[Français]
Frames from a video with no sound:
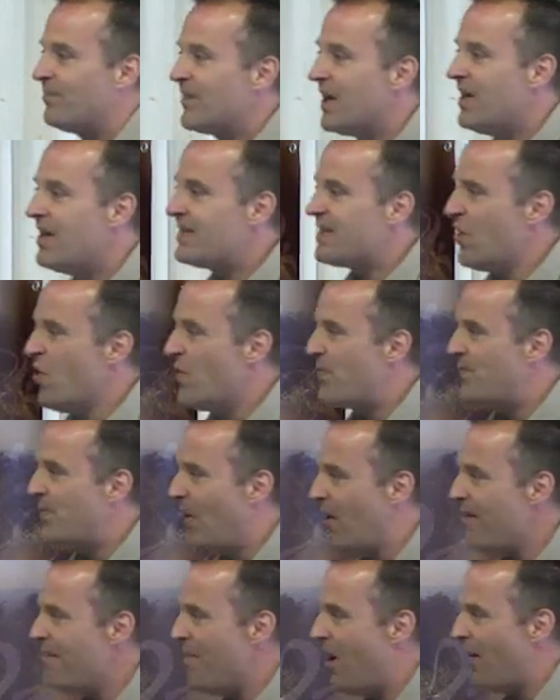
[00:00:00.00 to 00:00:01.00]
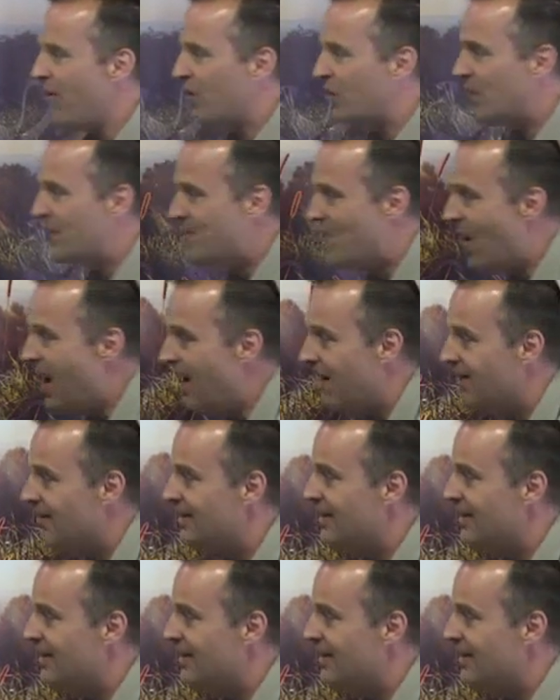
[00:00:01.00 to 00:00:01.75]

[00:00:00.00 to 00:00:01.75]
C'est le fondement de notre foi.